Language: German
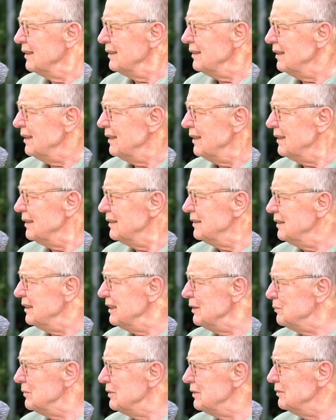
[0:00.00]
die
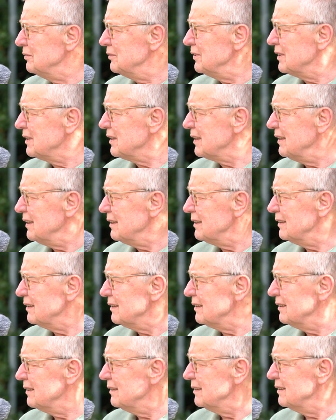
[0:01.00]
legitime
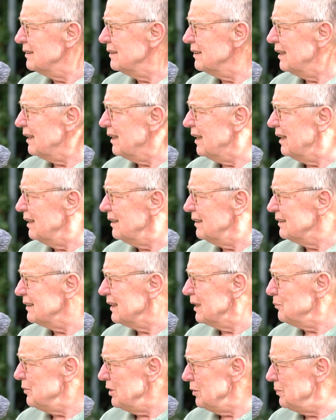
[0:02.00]
Vertreterin aller
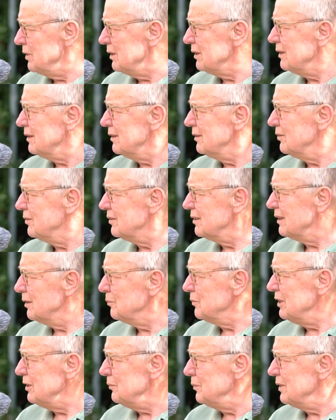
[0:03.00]
Namibierinnen und
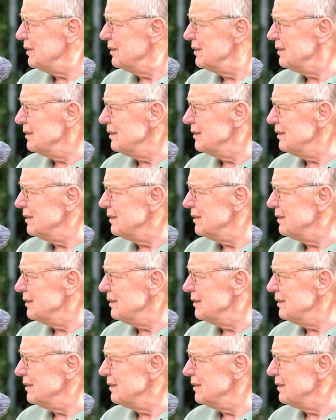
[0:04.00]
Namibier.